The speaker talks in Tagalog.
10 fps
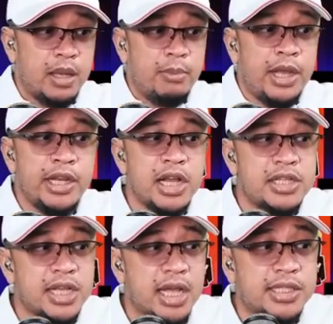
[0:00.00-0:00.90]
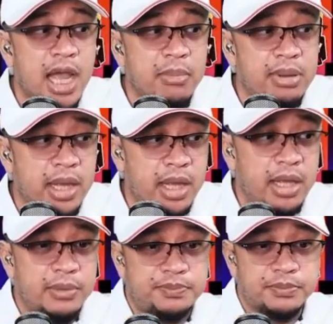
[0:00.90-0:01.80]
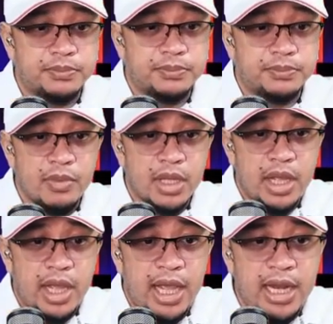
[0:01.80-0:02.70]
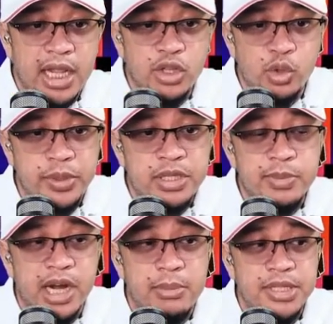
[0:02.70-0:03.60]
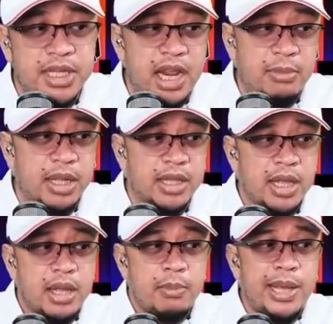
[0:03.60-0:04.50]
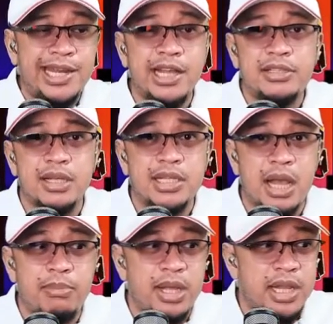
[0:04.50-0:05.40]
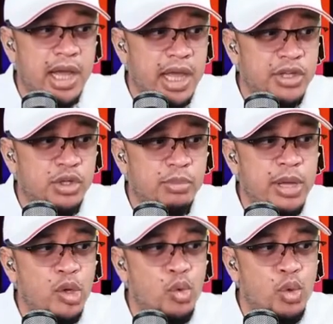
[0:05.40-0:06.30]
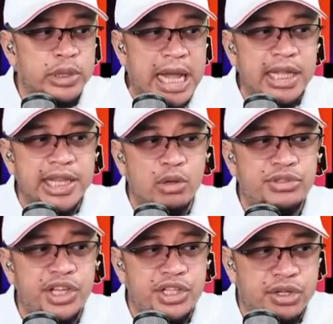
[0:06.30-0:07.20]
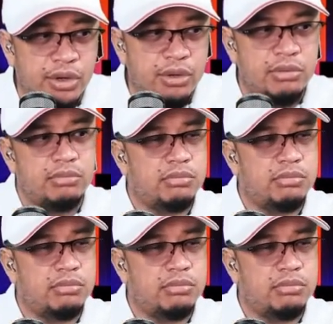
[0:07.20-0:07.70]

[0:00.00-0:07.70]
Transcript: May nagsasabi, Ellen Ruiz, maraming salamat. May nagsasabi na kesyo may utang daw si Isko.